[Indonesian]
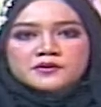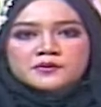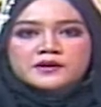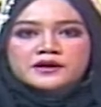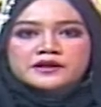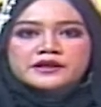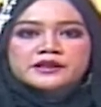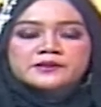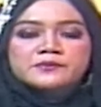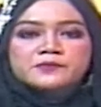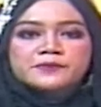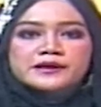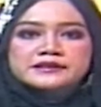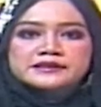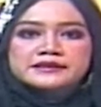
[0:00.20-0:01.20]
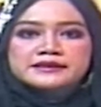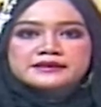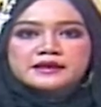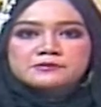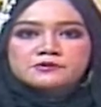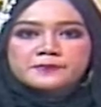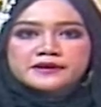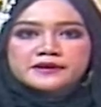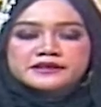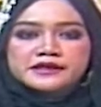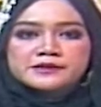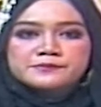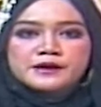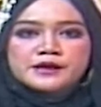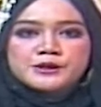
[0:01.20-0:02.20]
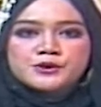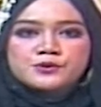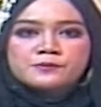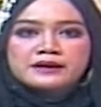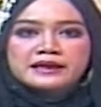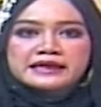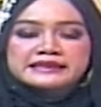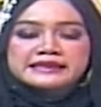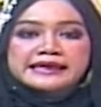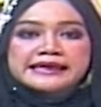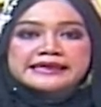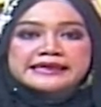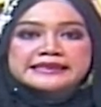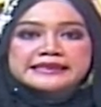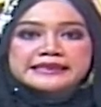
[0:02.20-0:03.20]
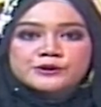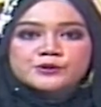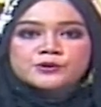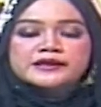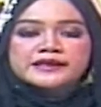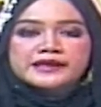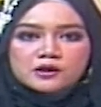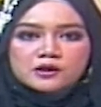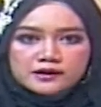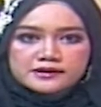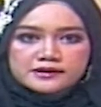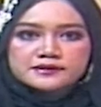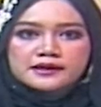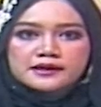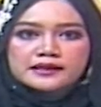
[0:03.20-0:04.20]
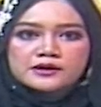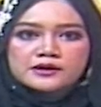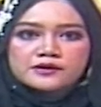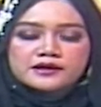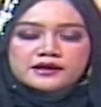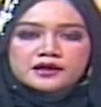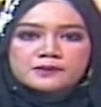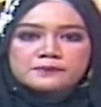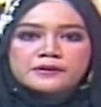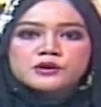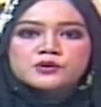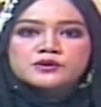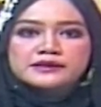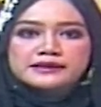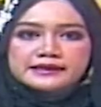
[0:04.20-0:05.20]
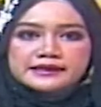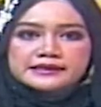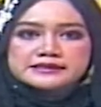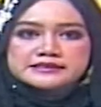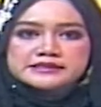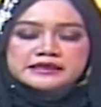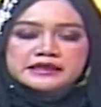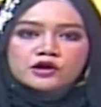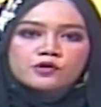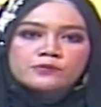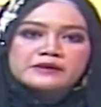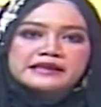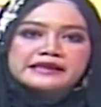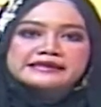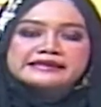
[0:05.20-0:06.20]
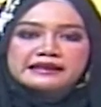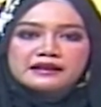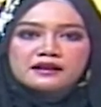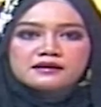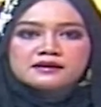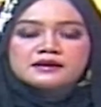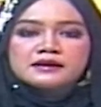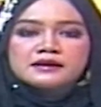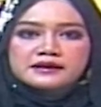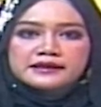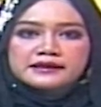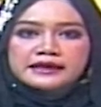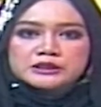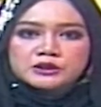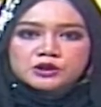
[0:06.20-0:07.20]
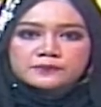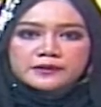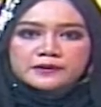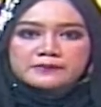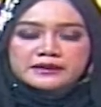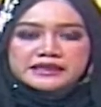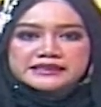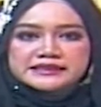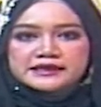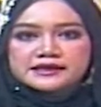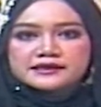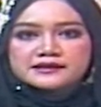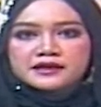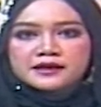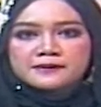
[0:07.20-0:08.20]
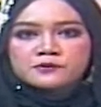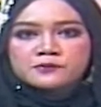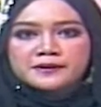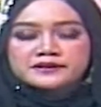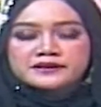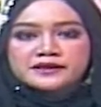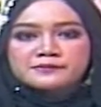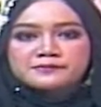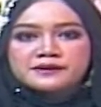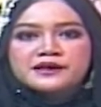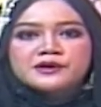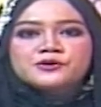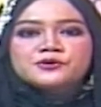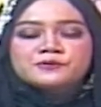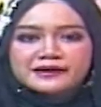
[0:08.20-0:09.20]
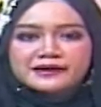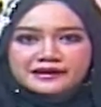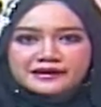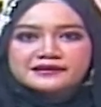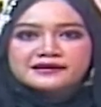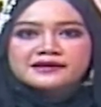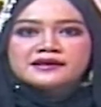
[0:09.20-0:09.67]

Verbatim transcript: Wakil Bupati Kabupaten Bandung Barat Hengki Kurniawan ngalakonan padung dengan jengkau milenial di kantor pemerintahan Kabupaten Bandung Barat.